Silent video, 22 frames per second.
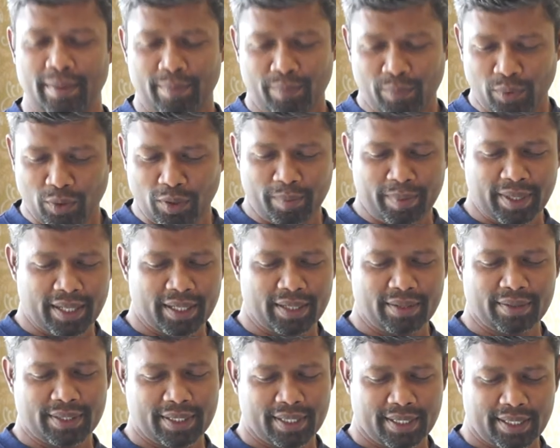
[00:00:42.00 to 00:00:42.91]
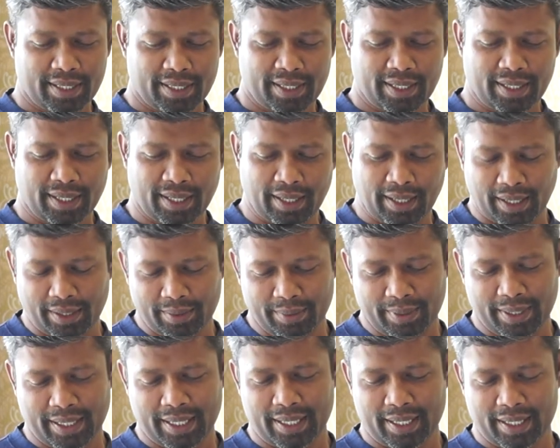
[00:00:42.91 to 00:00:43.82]
பொறுமையாக அந்த விஷயத்த
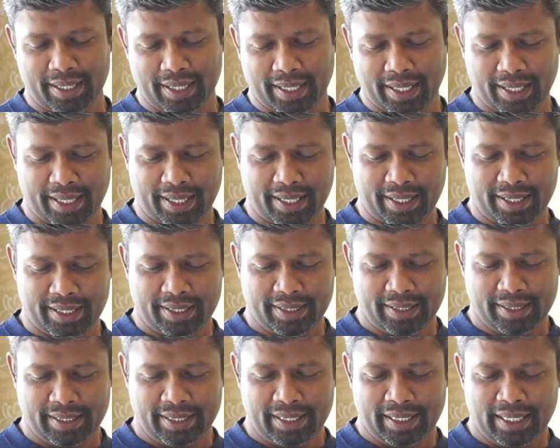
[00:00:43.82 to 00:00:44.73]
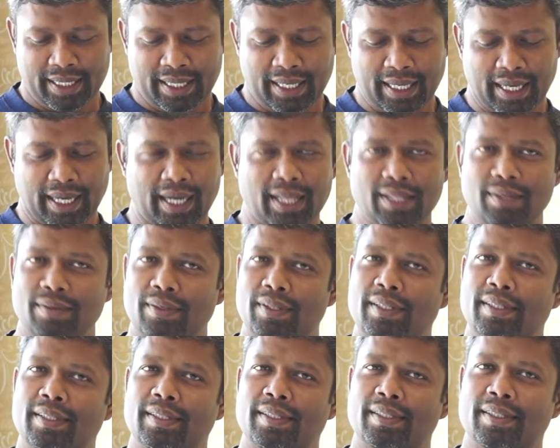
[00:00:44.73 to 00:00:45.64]
அனுபவிக்கிறது கேட்குறது அது
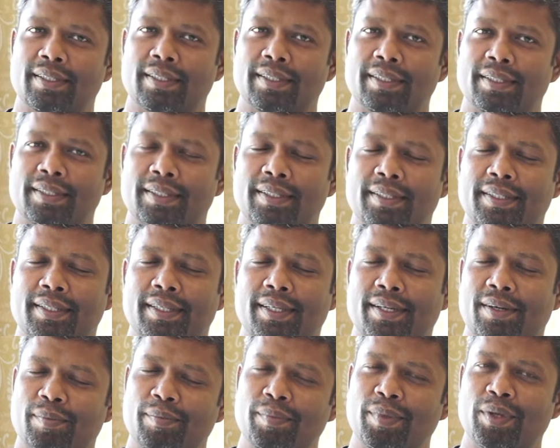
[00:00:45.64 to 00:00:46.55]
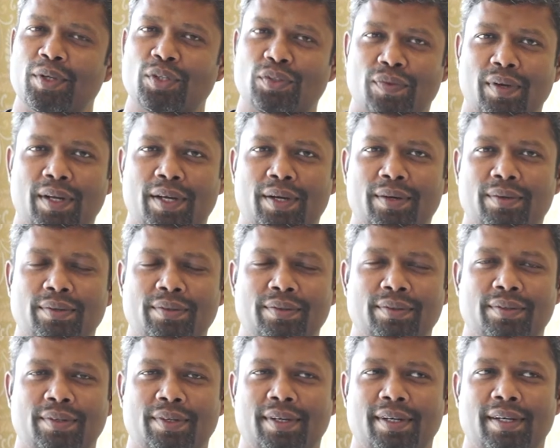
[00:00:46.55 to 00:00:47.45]
வந்து ரொம்ப யூஸ்ஃபுல்லாக இருக்கும்
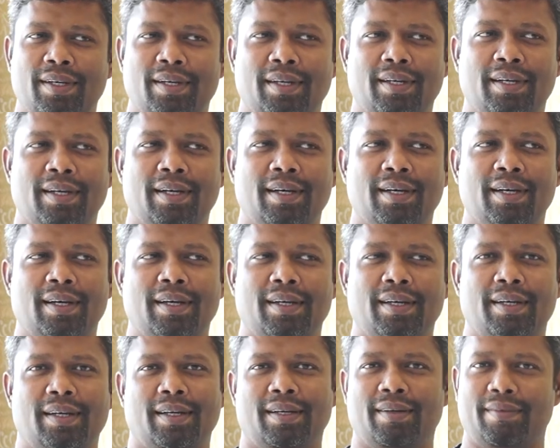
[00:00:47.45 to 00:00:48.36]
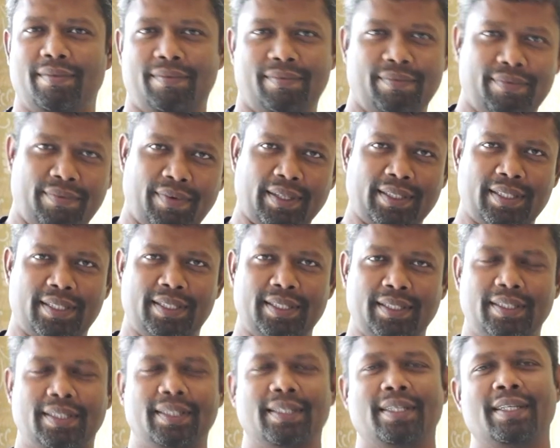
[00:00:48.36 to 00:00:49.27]
ஃபஸ்ட்டு
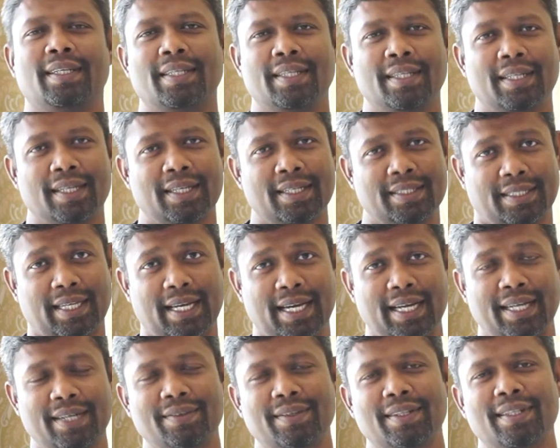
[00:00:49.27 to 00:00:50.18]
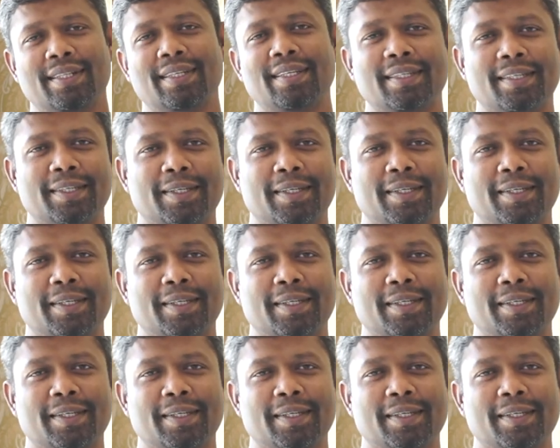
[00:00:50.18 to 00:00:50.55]
செகண்ட் வந்து